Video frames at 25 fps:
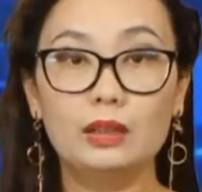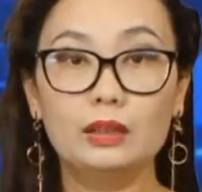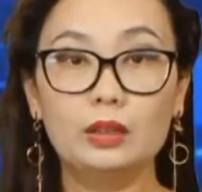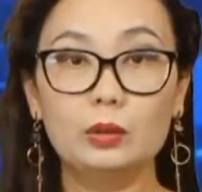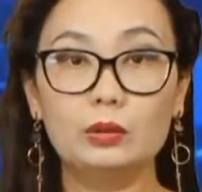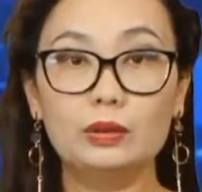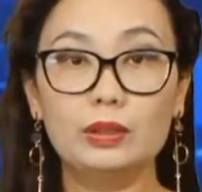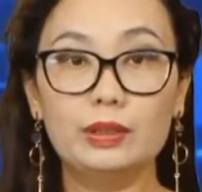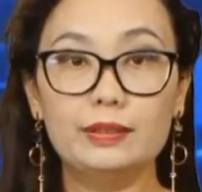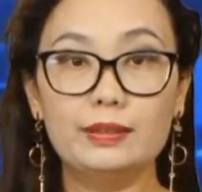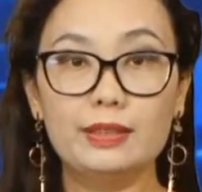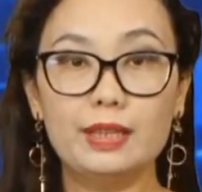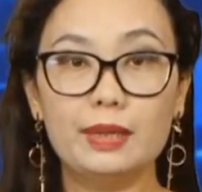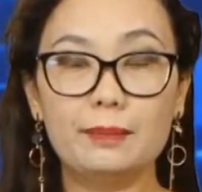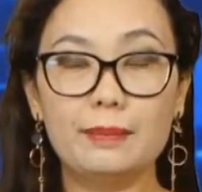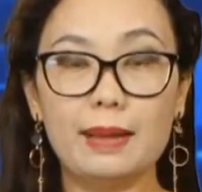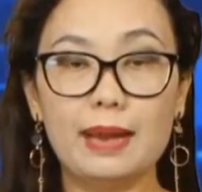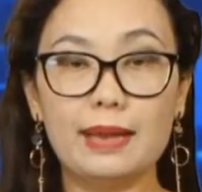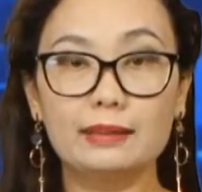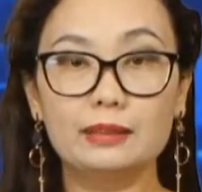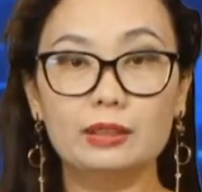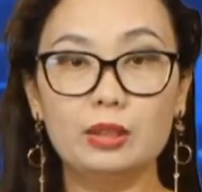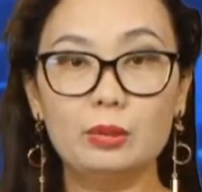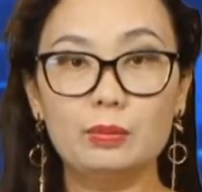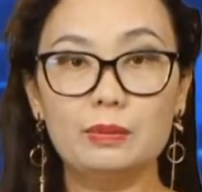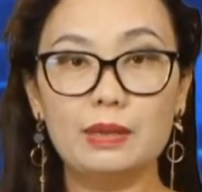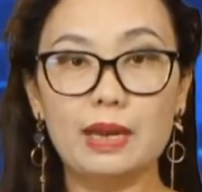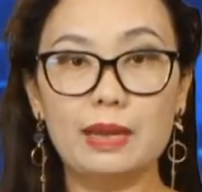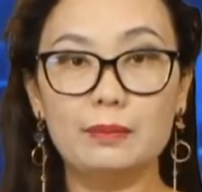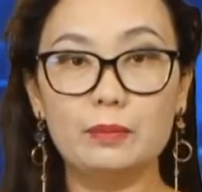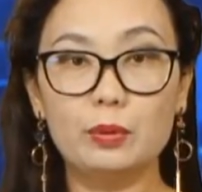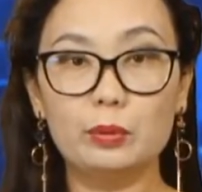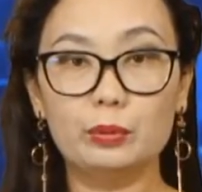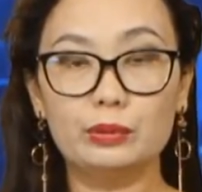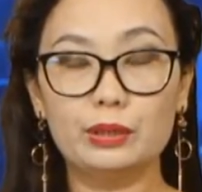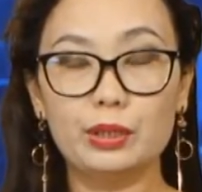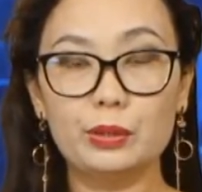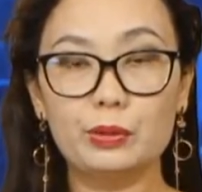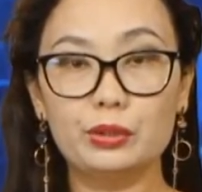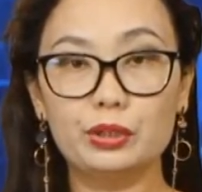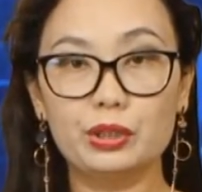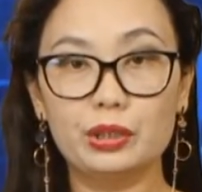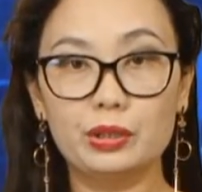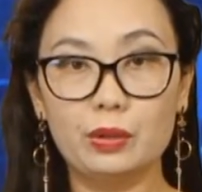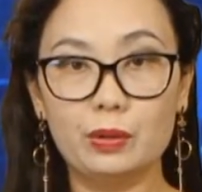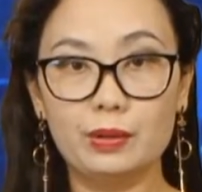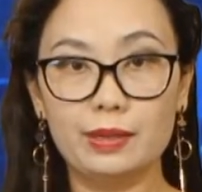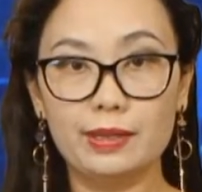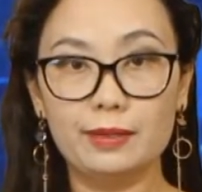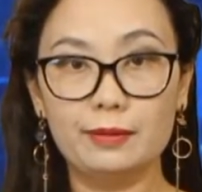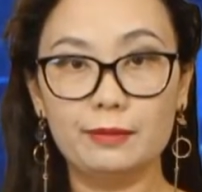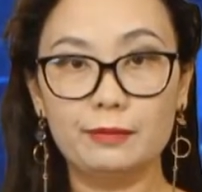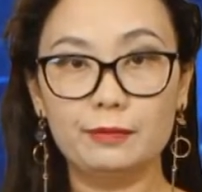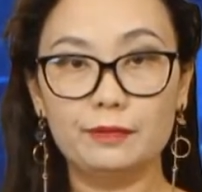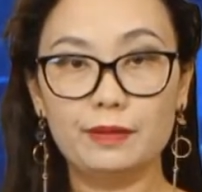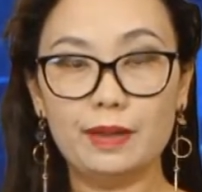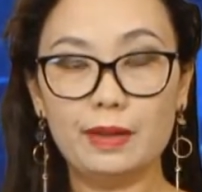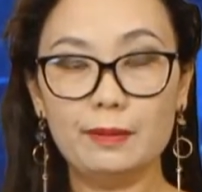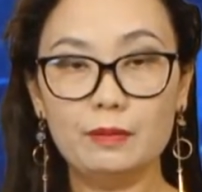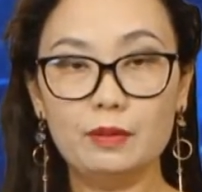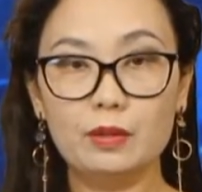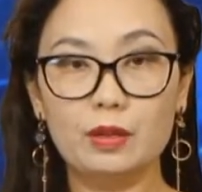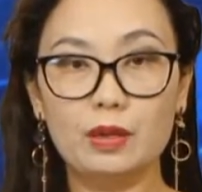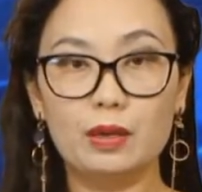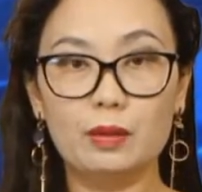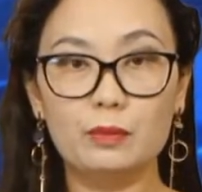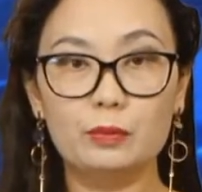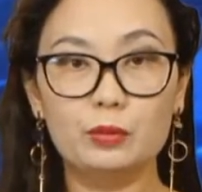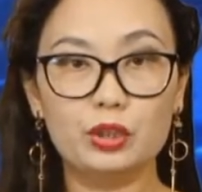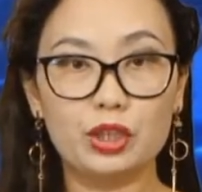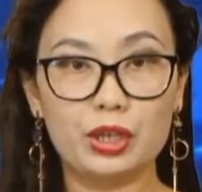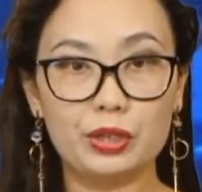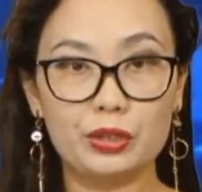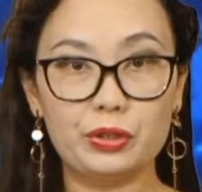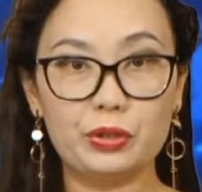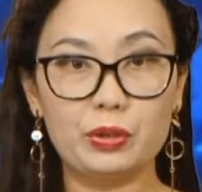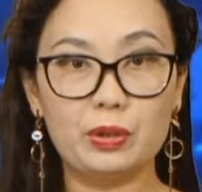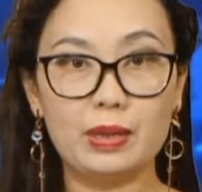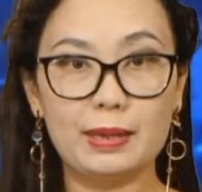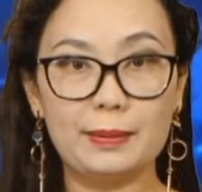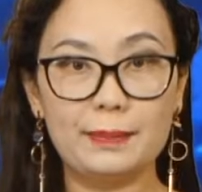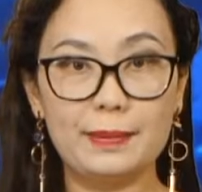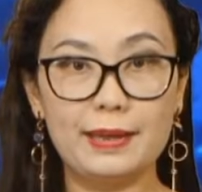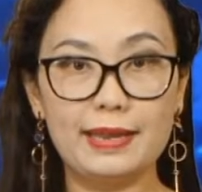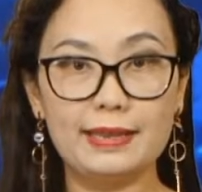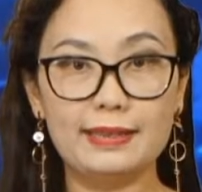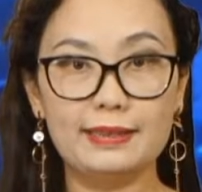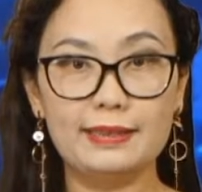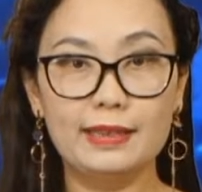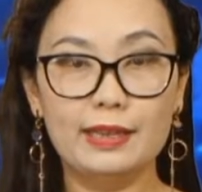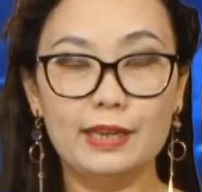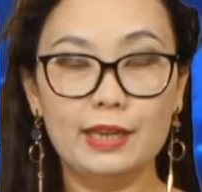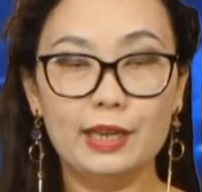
Thủ tướng Nhật Bản thúc đẩy mục tiêu sửa đổi hiến pháp của ông Shinzo Abe.